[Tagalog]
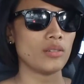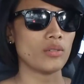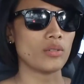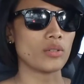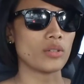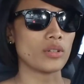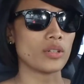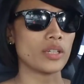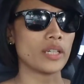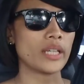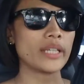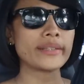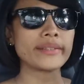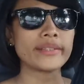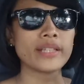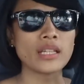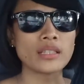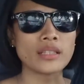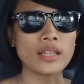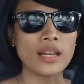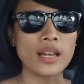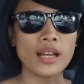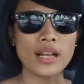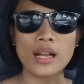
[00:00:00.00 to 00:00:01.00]
Or
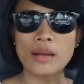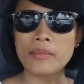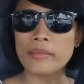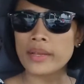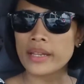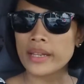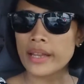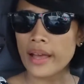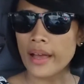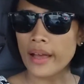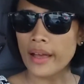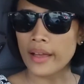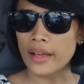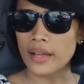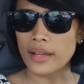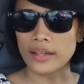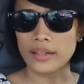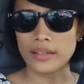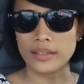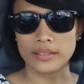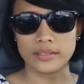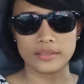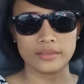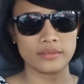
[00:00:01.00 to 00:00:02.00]
hindi talaga
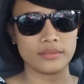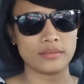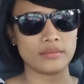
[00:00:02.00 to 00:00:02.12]
minahal.